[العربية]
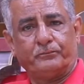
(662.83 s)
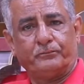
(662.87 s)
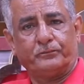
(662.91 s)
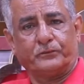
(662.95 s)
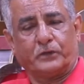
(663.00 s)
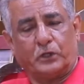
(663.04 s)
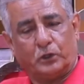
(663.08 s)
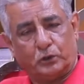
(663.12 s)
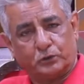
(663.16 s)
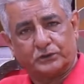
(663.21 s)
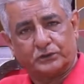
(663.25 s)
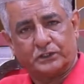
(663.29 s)

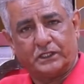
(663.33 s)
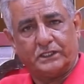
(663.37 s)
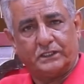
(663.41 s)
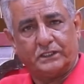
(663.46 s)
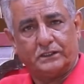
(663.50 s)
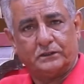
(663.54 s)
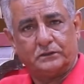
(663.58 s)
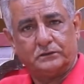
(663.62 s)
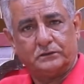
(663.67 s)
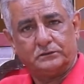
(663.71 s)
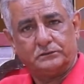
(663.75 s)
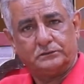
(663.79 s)
عطيل
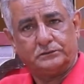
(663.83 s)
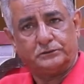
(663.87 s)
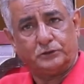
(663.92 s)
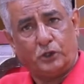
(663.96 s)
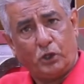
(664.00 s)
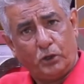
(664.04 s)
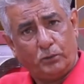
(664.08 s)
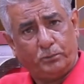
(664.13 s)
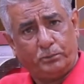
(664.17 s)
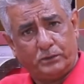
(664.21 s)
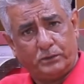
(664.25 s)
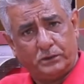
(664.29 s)

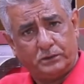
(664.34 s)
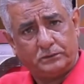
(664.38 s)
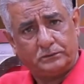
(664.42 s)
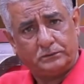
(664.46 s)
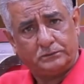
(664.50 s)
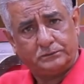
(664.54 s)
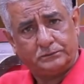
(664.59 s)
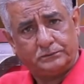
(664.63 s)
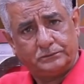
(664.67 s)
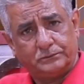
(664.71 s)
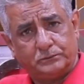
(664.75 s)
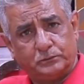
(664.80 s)
حب
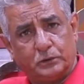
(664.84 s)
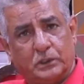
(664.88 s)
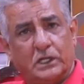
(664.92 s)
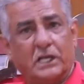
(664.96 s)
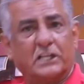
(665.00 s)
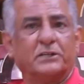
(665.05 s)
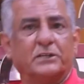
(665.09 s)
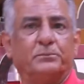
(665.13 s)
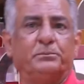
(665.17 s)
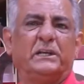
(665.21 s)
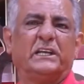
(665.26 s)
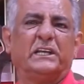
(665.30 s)

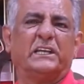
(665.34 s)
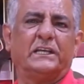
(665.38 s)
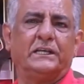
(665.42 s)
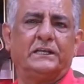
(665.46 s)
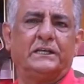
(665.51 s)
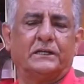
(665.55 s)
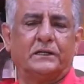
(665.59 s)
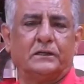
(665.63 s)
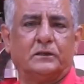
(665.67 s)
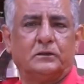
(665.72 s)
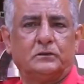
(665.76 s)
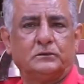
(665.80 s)
ولكن
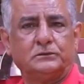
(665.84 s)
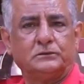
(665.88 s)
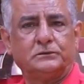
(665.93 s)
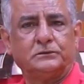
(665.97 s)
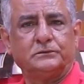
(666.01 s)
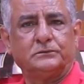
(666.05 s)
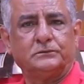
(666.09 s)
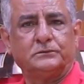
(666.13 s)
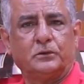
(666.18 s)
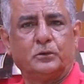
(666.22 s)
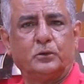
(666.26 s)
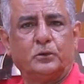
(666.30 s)
بغيره
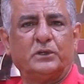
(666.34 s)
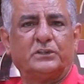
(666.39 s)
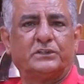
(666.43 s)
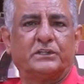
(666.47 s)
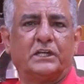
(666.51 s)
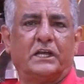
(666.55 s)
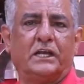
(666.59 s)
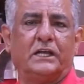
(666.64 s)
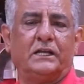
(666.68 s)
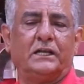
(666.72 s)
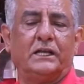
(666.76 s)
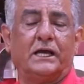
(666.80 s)

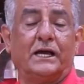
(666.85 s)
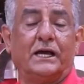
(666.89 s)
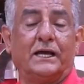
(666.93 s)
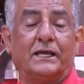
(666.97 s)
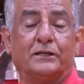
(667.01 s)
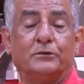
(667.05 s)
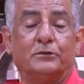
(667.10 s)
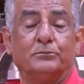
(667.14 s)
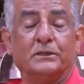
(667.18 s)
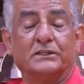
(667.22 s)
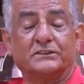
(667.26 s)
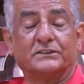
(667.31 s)
وانتهى لها
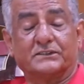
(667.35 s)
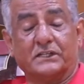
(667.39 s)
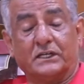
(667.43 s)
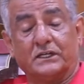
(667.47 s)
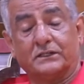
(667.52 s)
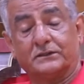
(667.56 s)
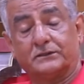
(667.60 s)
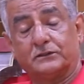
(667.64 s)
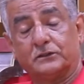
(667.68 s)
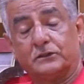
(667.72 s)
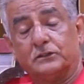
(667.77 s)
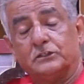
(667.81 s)

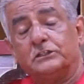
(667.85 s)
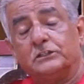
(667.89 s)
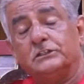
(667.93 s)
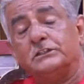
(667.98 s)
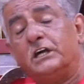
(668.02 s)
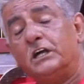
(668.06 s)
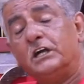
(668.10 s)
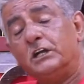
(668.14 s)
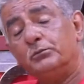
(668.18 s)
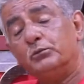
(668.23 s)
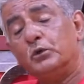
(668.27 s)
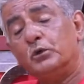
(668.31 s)
المسات
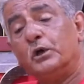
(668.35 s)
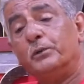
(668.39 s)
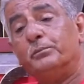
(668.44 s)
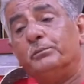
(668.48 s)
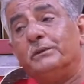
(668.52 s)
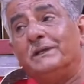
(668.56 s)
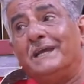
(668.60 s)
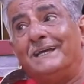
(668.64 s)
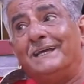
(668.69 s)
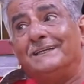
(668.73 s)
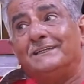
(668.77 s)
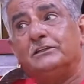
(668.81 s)
المهم
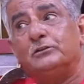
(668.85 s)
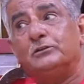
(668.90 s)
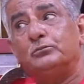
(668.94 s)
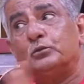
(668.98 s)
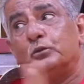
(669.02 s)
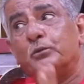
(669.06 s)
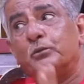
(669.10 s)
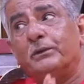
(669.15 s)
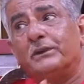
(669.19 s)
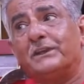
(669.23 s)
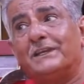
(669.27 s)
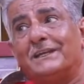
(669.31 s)
يعني
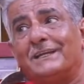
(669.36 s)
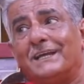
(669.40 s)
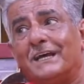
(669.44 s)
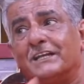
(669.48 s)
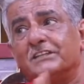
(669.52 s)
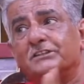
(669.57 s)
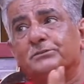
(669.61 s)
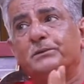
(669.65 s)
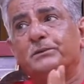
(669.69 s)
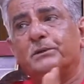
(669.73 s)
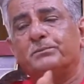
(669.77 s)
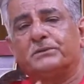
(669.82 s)
الممثل
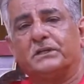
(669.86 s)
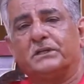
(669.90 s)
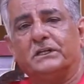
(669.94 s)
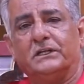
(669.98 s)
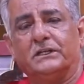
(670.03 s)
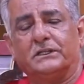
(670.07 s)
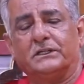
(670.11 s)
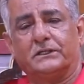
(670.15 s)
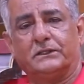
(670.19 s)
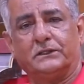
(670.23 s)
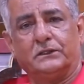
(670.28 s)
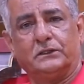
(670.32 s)
لازم
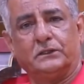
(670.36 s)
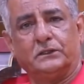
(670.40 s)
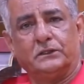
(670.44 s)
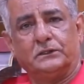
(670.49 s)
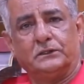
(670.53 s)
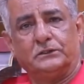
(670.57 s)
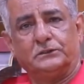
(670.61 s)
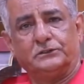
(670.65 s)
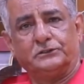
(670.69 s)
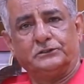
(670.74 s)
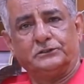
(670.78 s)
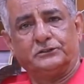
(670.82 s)
يمتلك
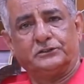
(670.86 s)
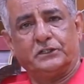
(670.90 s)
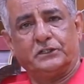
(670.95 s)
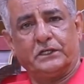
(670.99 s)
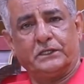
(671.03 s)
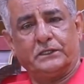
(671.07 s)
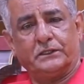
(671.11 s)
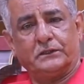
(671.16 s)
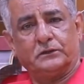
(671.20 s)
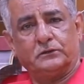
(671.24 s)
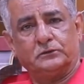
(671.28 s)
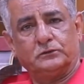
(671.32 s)

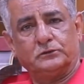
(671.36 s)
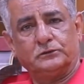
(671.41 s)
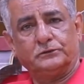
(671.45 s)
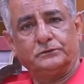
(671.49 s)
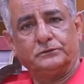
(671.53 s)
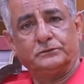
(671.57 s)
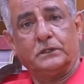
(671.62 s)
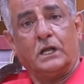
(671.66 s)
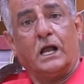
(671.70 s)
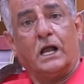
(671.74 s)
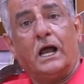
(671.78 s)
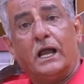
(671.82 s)
شيء
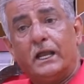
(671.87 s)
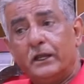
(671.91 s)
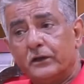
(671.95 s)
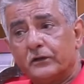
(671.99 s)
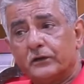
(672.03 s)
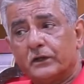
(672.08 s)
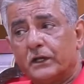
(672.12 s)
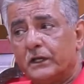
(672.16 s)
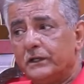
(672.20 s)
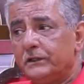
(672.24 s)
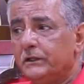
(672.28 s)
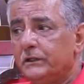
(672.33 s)

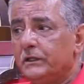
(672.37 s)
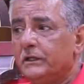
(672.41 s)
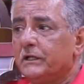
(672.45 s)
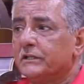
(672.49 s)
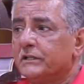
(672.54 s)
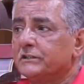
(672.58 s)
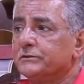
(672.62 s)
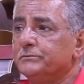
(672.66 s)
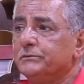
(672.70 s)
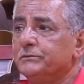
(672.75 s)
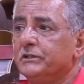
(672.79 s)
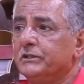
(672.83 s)
أيضا
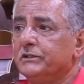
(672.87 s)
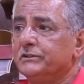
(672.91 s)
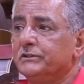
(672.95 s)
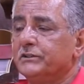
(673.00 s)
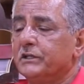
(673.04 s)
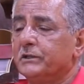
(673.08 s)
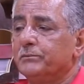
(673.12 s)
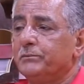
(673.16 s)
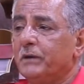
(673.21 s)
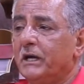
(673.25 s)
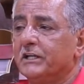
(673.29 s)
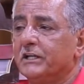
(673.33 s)
لازم
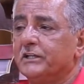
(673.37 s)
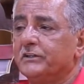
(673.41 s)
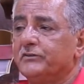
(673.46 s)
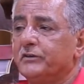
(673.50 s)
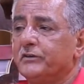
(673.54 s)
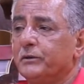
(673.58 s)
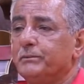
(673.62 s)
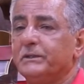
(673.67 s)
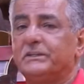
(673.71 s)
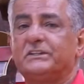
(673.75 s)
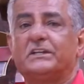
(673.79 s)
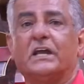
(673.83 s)
عنده معرفة
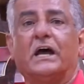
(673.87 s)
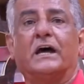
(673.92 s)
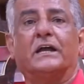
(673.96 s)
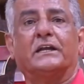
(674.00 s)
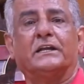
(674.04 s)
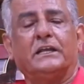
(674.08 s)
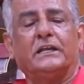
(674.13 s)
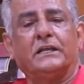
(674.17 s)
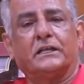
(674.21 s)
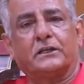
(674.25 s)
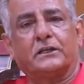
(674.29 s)
بالتاريخ